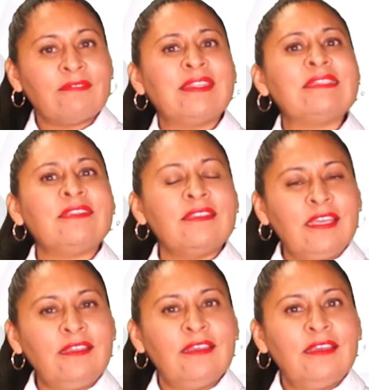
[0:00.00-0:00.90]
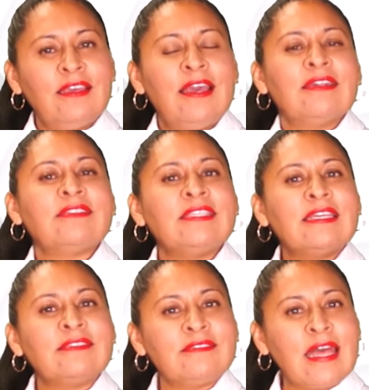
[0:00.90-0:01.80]
decidir si
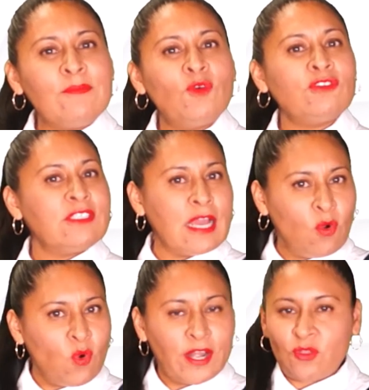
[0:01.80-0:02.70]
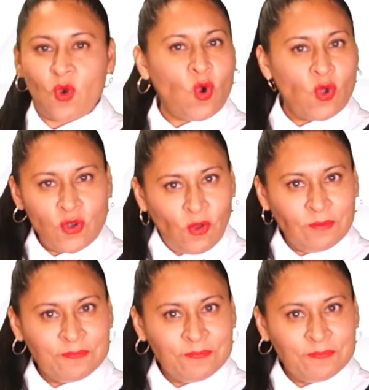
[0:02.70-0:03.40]
estamos de acuerdo o no